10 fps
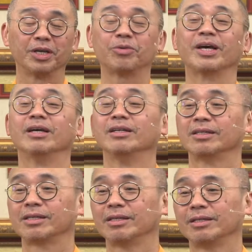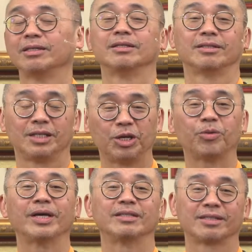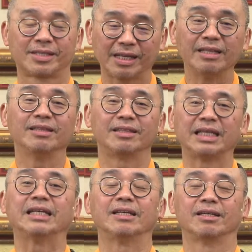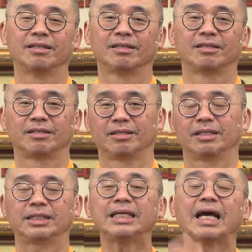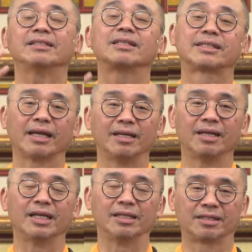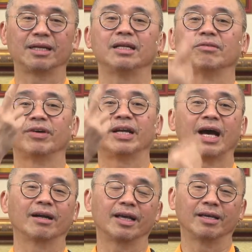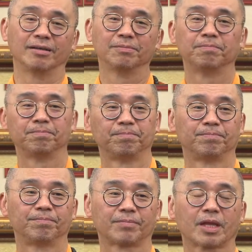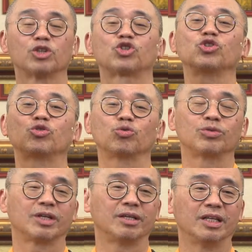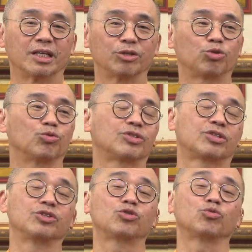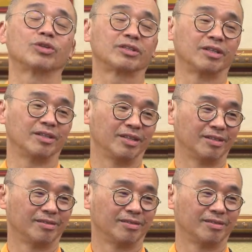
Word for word: 因为圣地既然是真理，真理分两类：世俗真理跟吃素的真理。